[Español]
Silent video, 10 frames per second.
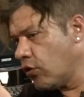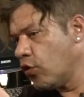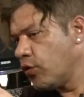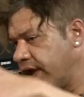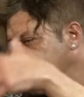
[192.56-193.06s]

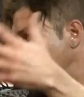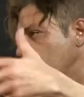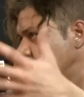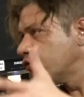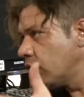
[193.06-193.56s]

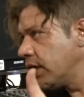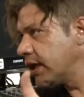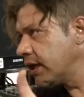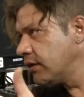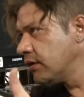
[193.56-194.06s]
ubicarlo en su
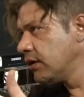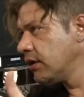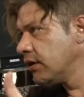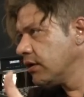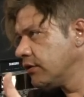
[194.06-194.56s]
origen.
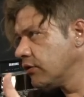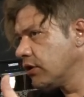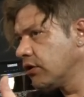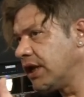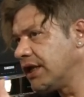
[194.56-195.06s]
Yo
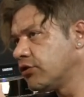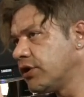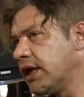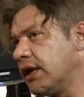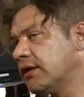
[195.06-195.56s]
creo que la
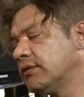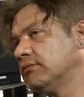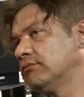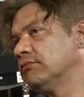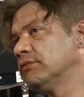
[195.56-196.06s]
historia,
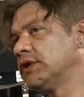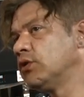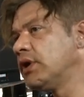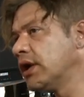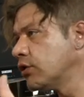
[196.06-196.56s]

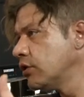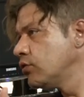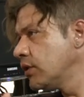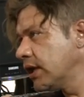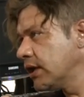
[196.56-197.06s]
según la
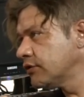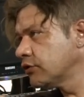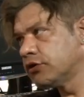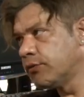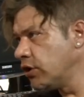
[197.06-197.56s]
coyuntura
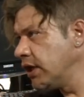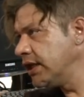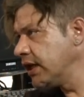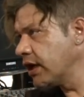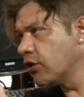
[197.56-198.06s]

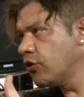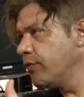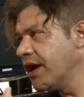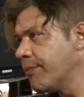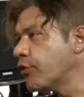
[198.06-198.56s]
sociopolítica,
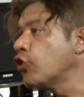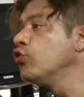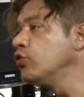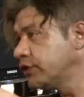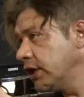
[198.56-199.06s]
económica,
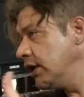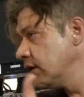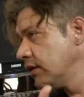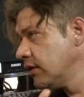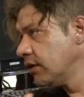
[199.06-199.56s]
produce
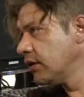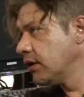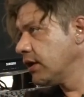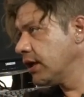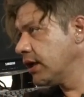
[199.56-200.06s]

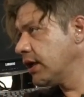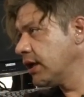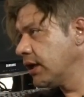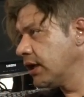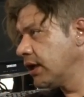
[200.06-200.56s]

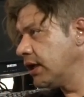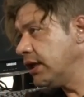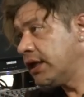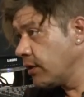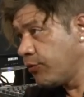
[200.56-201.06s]
eh,
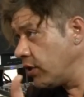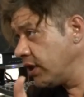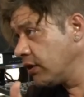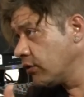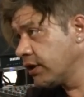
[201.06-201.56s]
líderes
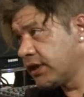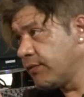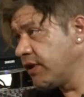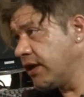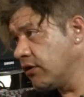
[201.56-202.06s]
políticos
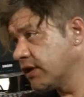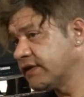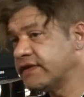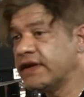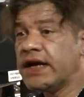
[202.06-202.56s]
determinados que
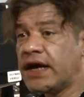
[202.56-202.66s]
se hacen